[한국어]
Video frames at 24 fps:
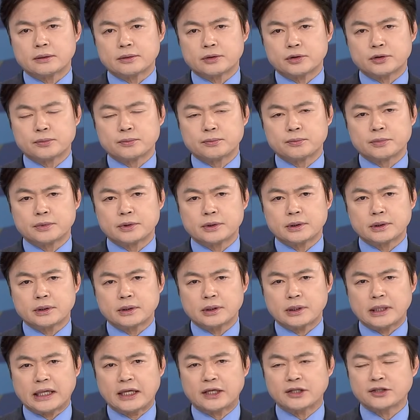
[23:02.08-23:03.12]
좀
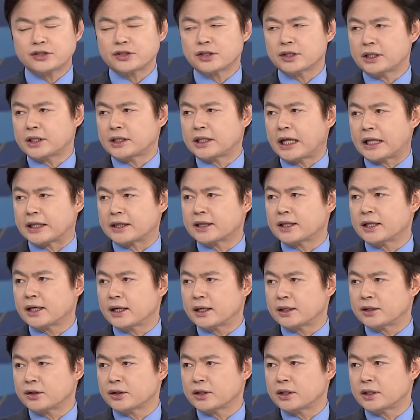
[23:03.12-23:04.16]
가능성이 되게
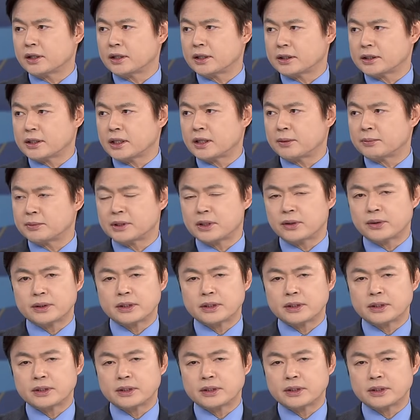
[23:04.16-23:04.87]
낮다 이렇게 예상합니다.